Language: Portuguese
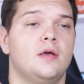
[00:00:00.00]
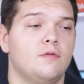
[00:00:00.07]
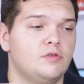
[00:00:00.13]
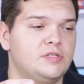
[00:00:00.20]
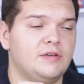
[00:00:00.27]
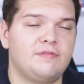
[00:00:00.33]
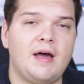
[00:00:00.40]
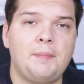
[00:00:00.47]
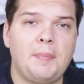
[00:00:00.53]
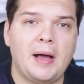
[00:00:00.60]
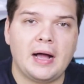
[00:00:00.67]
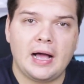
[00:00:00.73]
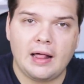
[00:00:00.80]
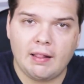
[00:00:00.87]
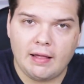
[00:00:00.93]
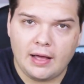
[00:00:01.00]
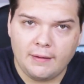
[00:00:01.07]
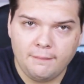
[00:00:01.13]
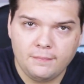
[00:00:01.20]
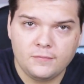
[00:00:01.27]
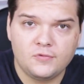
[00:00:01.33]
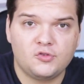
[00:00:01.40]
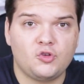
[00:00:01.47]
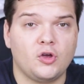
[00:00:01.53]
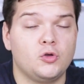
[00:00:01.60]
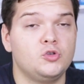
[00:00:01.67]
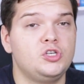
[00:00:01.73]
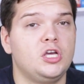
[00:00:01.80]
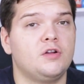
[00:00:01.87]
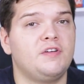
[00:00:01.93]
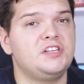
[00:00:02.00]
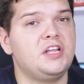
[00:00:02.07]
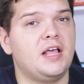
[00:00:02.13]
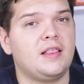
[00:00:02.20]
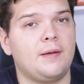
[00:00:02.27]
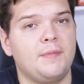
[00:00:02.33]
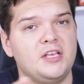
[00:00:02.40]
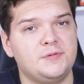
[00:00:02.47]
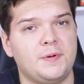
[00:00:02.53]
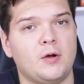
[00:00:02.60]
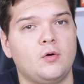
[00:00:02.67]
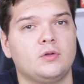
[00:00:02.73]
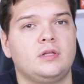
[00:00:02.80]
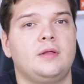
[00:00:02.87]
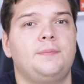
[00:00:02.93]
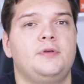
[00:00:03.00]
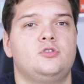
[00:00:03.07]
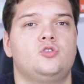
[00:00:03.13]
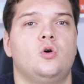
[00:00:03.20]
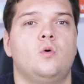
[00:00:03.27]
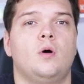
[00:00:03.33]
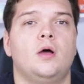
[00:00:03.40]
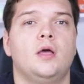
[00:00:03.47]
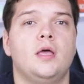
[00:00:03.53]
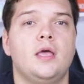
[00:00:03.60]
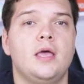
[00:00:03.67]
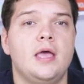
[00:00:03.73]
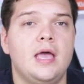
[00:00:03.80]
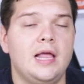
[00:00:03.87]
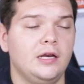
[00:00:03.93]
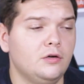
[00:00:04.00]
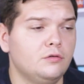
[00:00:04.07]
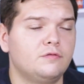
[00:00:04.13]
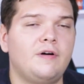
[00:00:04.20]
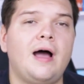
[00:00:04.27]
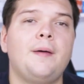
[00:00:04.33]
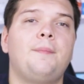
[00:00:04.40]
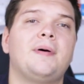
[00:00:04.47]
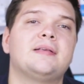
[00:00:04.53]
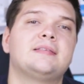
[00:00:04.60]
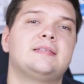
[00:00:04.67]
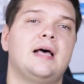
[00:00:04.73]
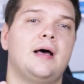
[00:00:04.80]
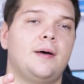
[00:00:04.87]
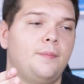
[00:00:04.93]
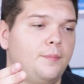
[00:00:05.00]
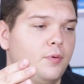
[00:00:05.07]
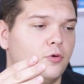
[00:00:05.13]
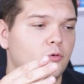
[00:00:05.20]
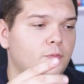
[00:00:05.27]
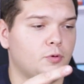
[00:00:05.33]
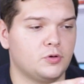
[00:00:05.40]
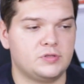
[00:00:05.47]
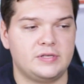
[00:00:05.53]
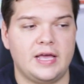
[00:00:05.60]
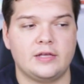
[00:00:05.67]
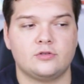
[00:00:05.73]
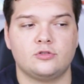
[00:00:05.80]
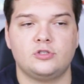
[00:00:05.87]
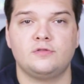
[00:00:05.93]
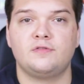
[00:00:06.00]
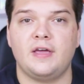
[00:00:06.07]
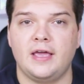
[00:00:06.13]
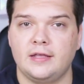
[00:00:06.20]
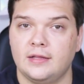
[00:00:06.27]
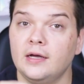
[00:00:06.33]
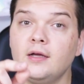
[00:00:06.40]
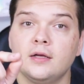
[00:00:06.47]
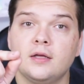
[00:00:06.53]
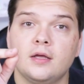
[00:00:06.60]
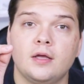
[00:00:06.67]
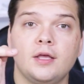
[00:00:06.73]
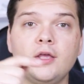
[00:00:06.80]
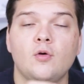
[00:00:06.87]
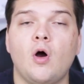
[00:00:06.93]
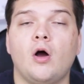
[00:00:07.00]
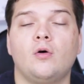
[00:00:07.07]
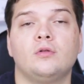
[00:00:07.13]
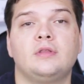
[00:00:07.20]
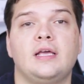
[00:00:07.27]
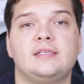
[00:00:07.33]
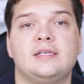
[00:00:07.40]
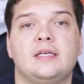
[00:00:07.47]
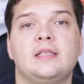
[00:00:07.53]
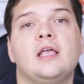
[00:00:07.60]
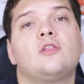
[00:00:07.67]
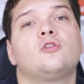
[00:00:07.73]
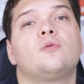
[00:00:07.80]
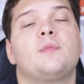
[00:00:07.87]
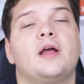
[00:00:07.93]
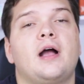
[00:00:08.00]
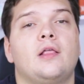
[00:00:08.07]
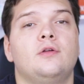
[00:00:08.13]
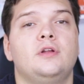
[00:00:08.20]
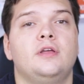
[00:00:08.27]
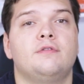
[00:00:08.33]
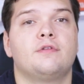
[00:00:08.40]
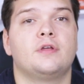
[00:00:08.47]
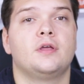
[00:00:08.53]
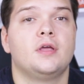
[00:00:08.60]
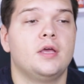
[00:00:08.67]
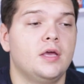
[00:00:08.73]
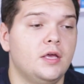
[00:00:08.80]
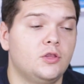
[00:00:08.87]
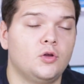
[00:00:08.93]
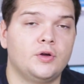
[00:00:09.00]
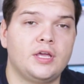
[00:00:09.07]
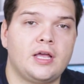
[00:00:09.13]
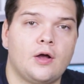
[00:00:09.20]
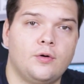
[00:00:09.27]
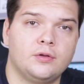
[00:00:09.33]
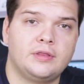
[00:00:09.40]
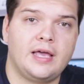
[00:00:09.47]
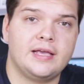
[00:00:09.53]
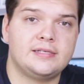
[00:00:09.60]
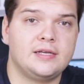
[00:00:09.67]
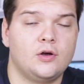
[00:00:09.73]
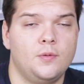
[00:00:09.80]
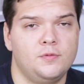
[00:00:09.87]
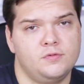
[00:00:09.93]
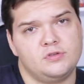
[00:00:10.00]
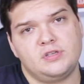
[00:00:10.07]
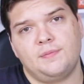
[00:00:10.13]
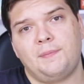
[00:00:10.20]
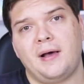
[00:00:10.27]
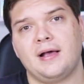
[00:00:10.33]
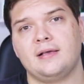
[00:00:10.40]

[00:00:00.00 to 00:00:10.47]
Você vai pagar lá, só que o dinheiro vai diretamente para a conta da pessoa. Ele não vai passar por um processo de venda igual acontece aqui dentro do Mercado Livre. Então o que, que acontece? É como você